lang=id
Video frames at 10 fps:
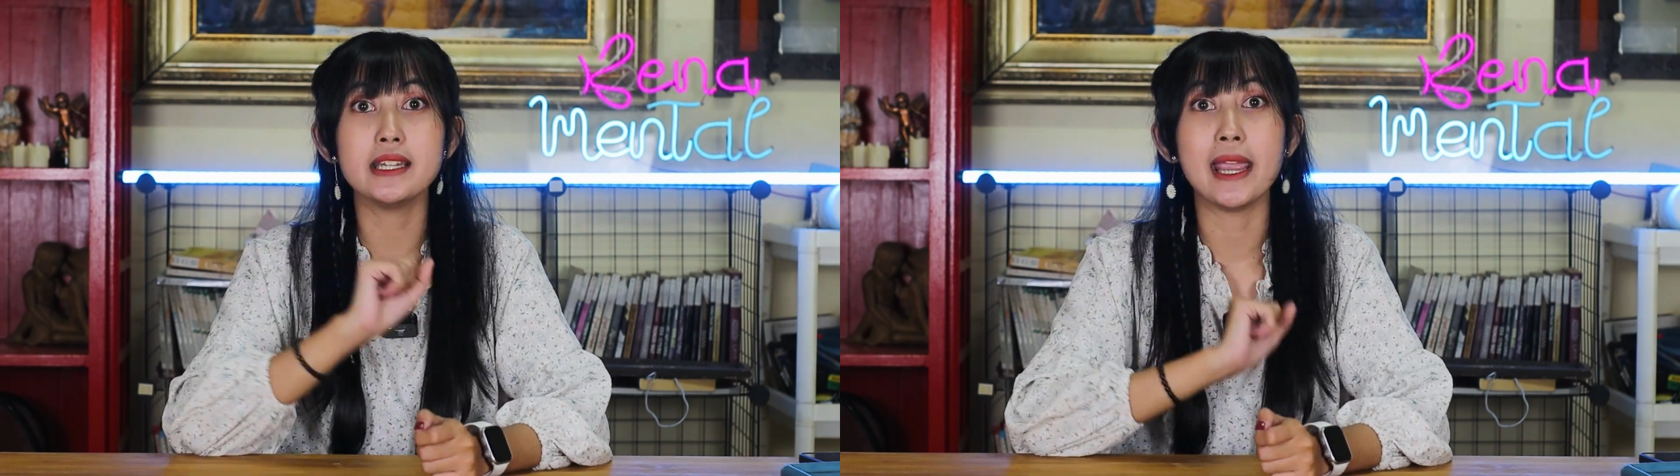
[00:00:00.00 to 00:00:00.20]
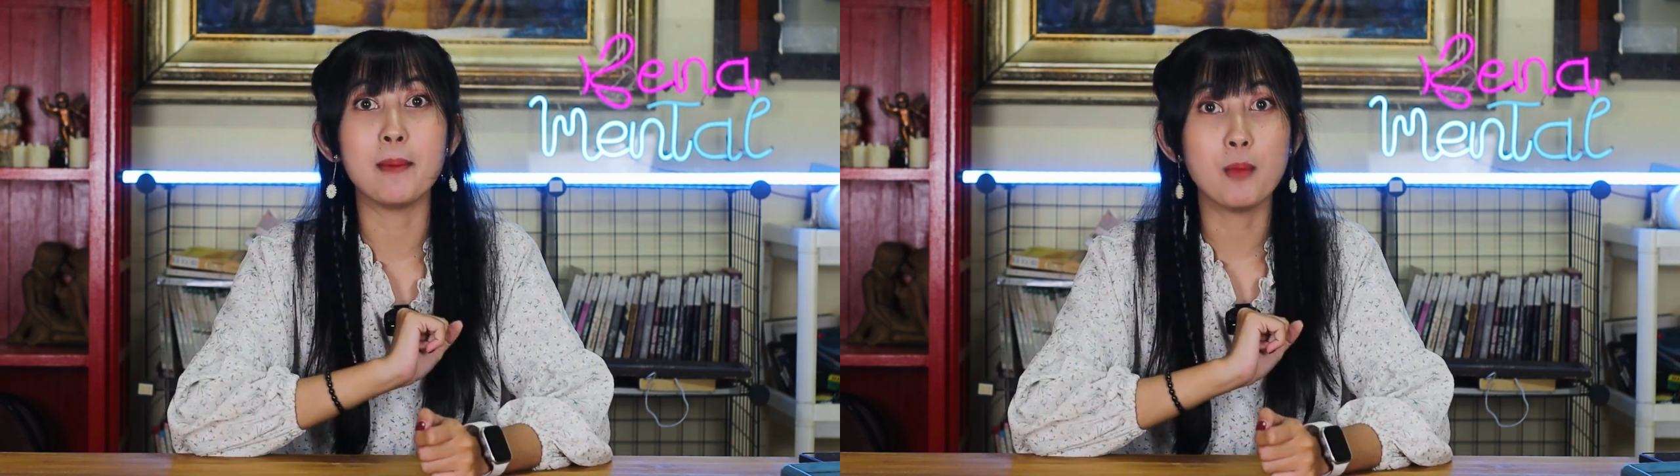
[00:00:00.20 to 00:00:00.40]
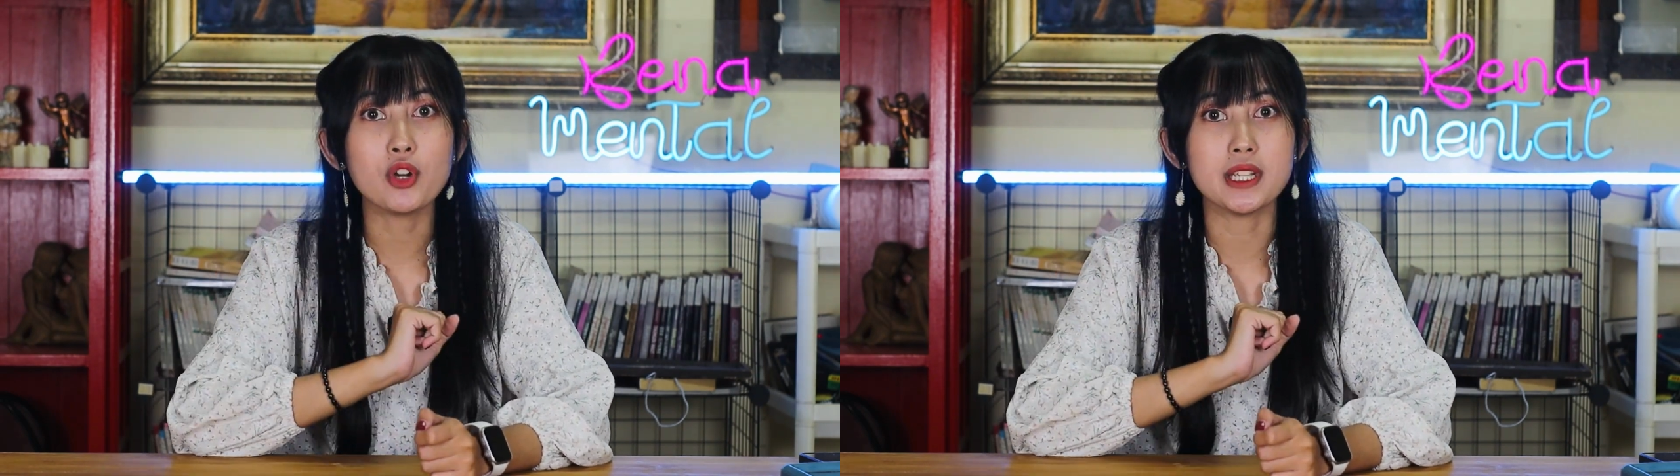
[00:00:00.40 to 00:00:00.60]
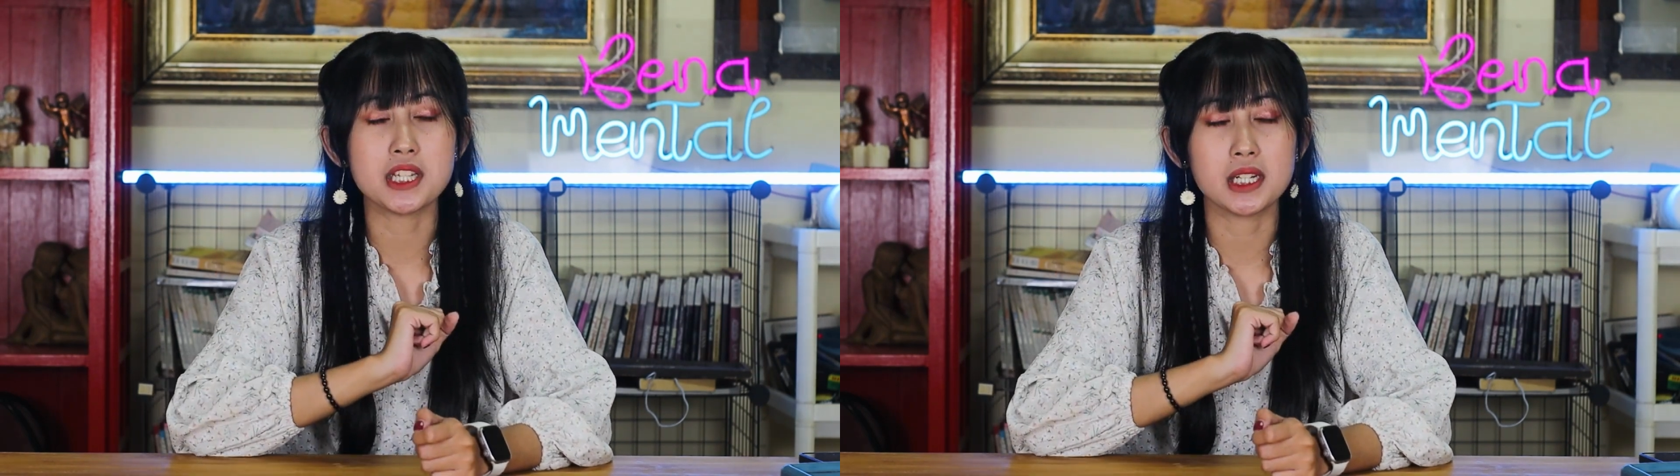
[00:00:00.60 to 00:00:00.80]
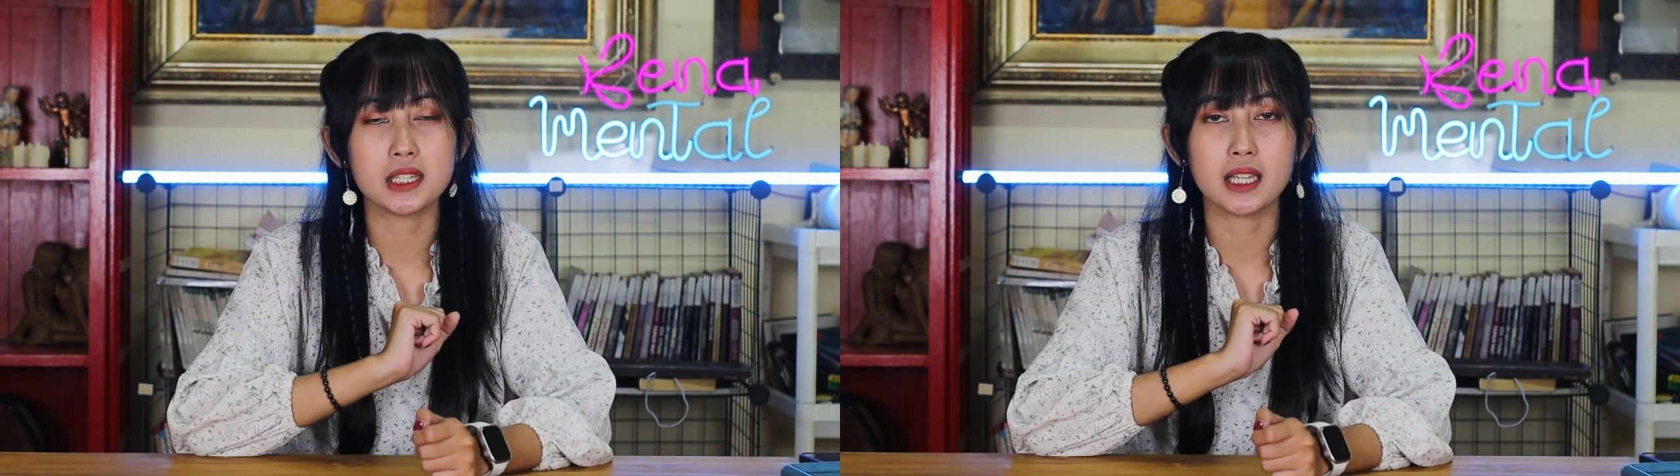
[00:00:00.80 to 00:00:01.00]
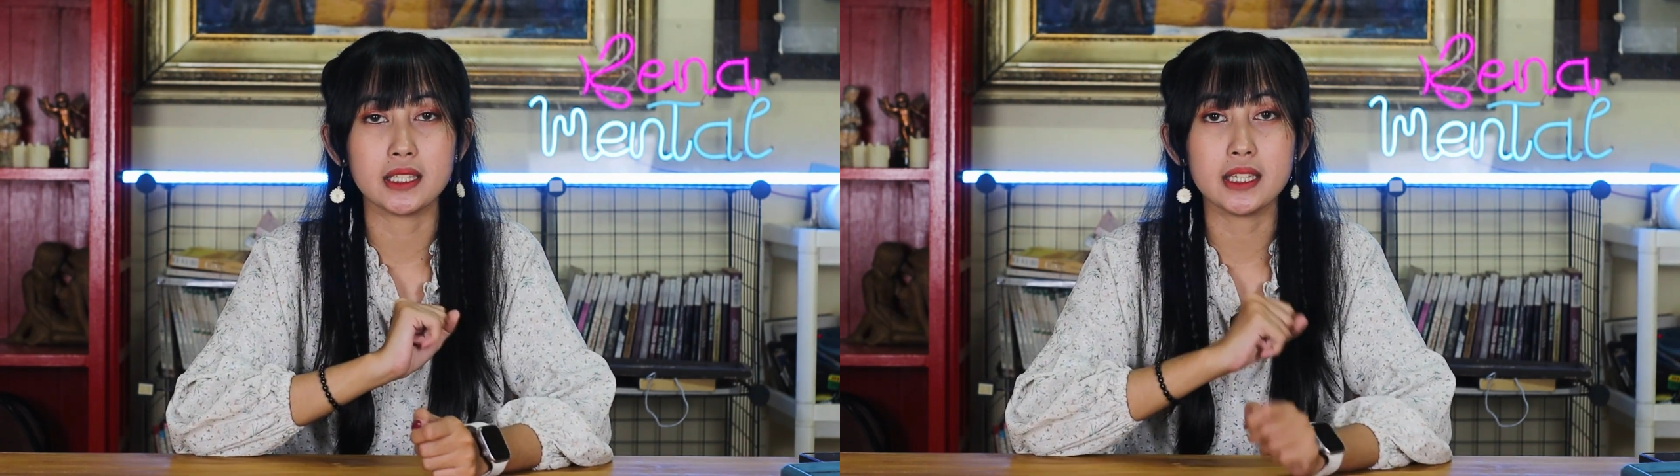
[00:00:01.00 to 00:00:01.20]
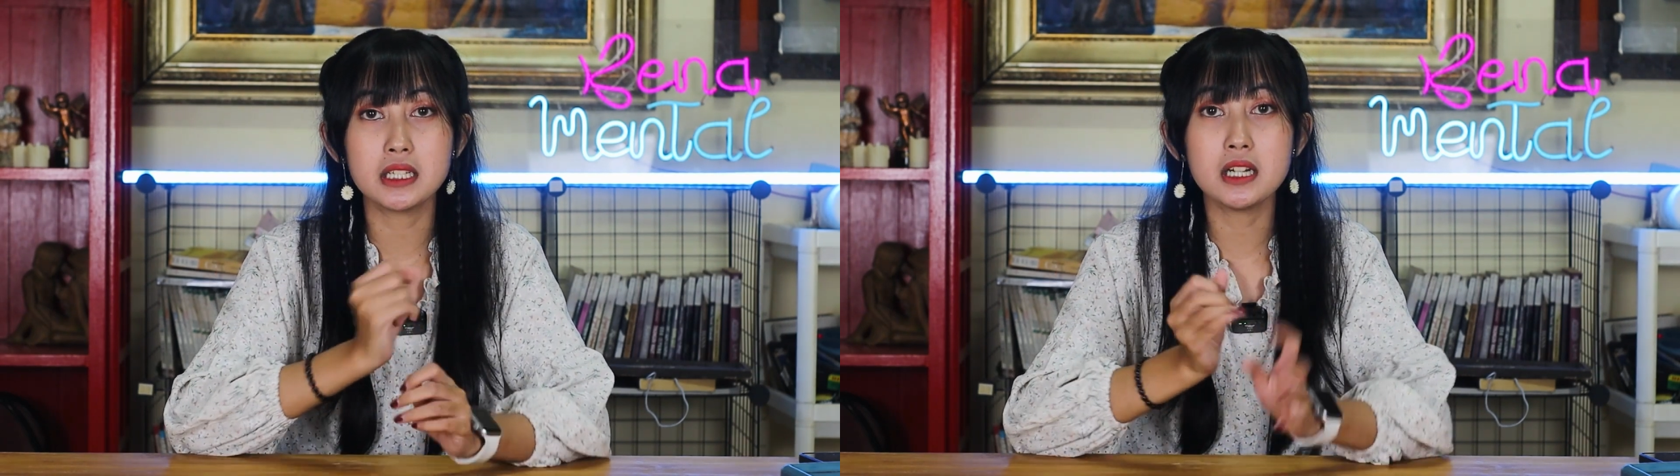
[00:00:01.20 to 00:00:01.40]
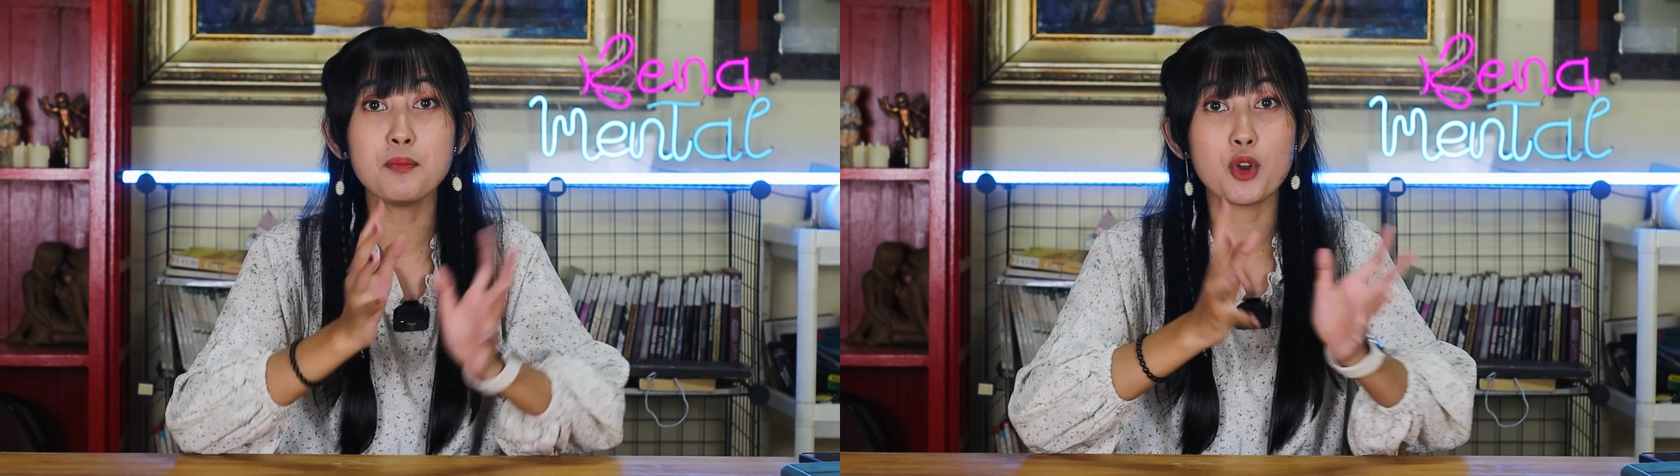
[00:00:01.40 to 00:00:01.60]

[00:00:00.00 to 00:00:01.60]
demo nih ceritanya ke